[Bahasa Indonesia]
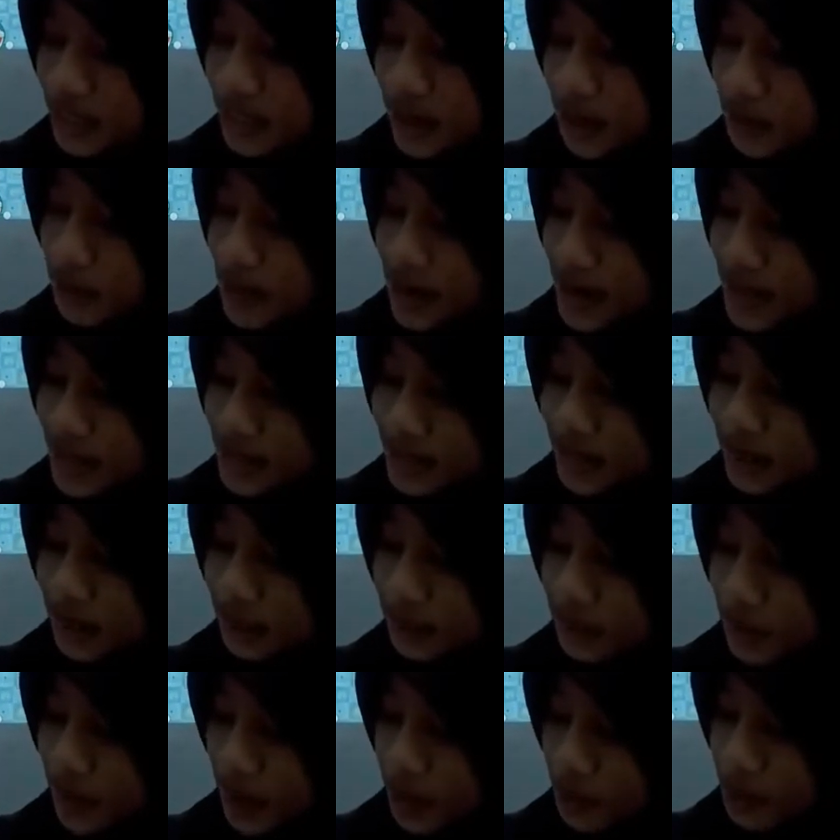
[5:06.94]
13,
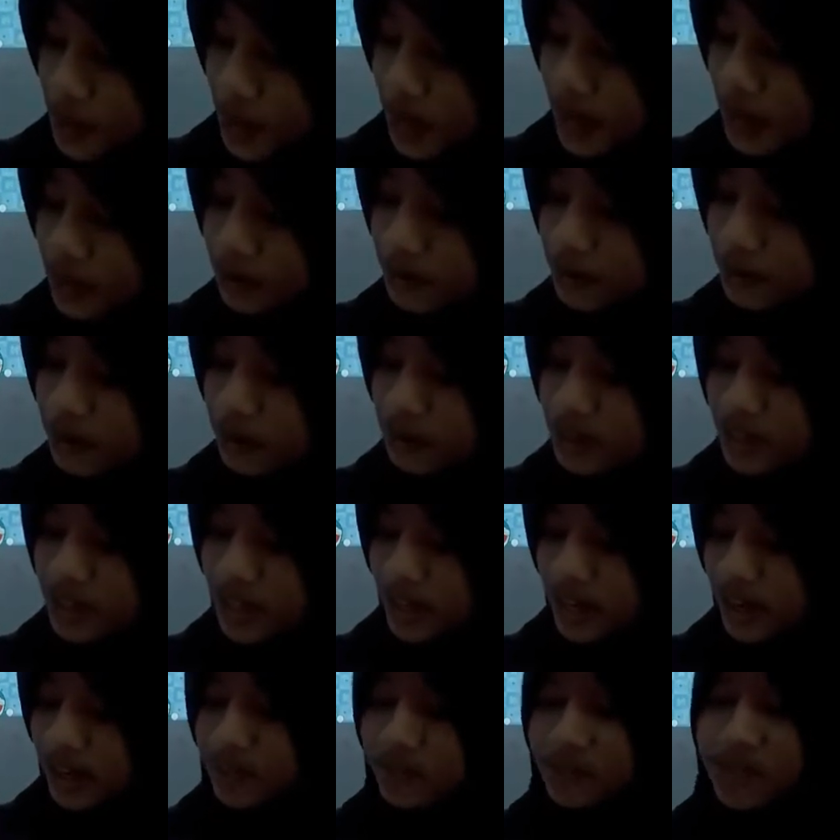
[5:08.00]
maka untuk
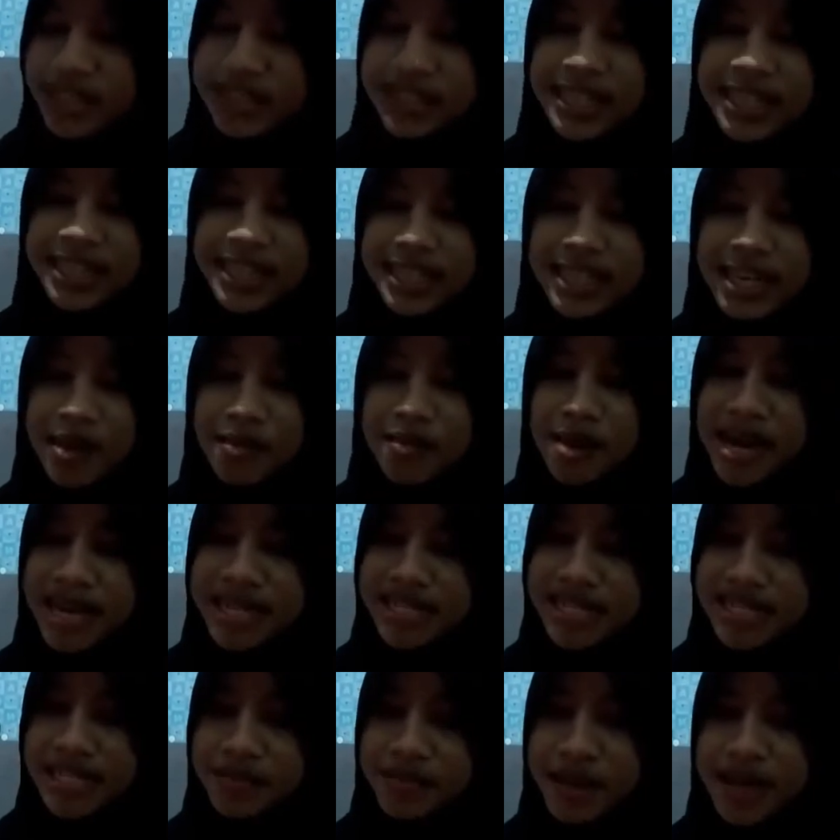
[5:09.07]
cosec alfanya
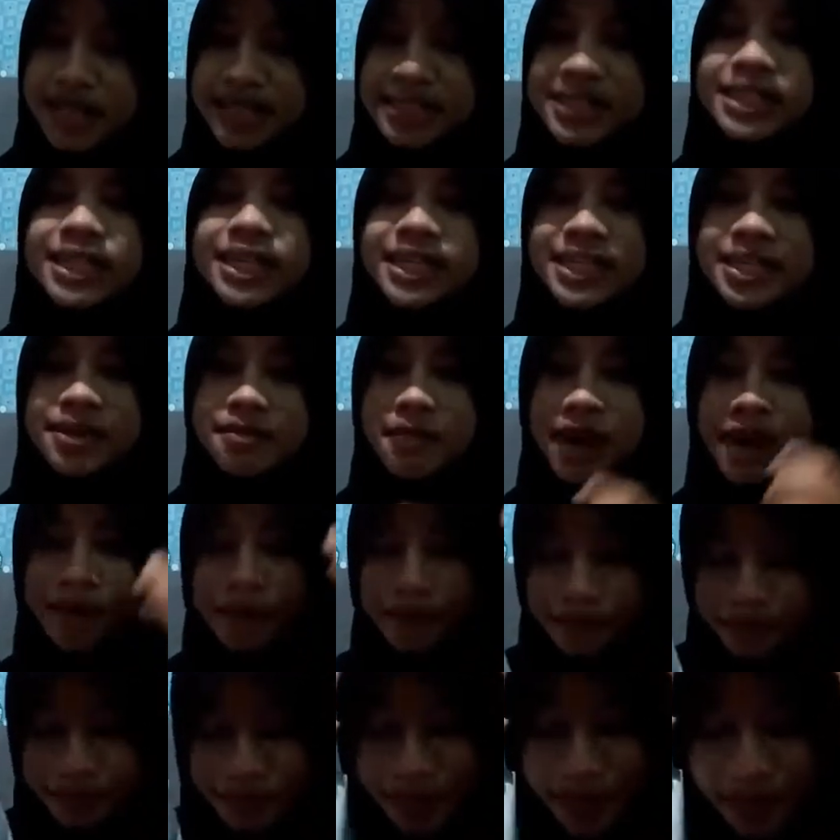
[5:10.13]
13 dibagi
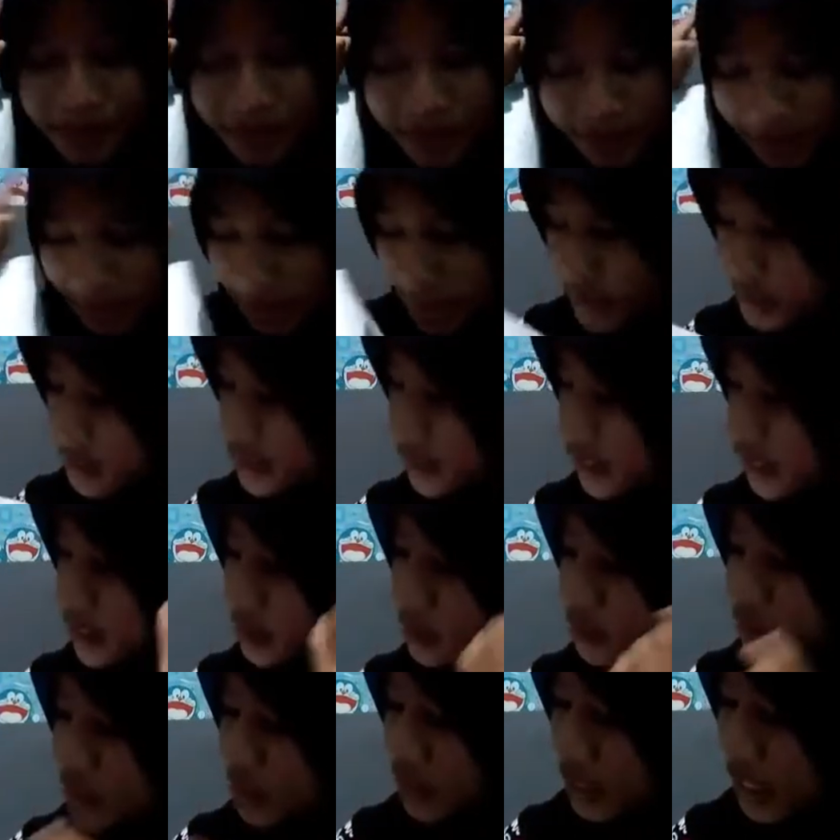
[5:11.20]
5.
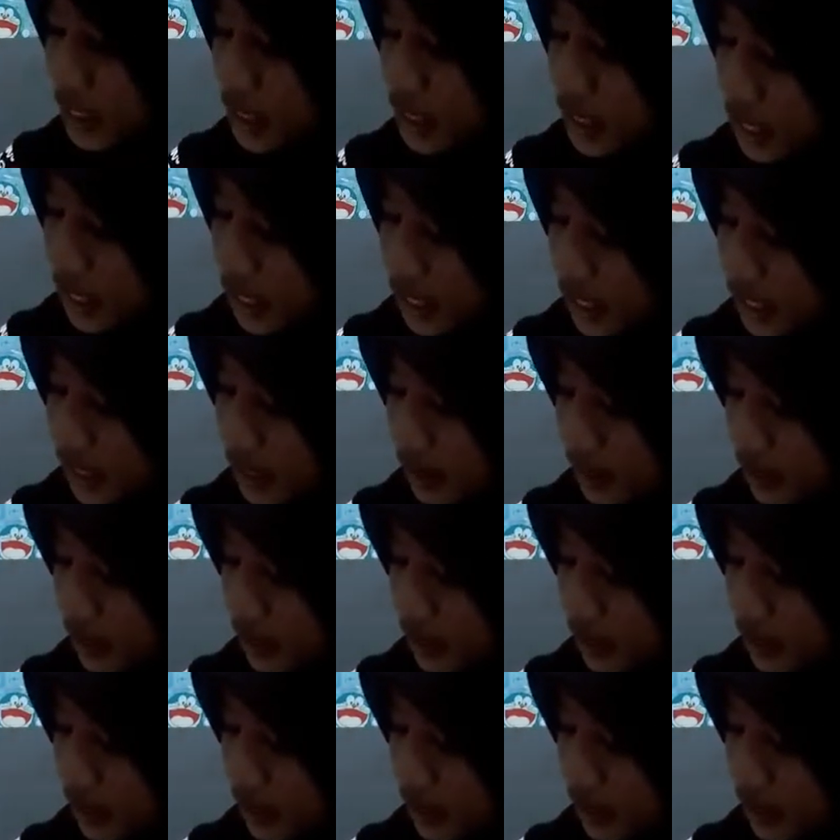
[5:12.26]
Selanjutnya tangen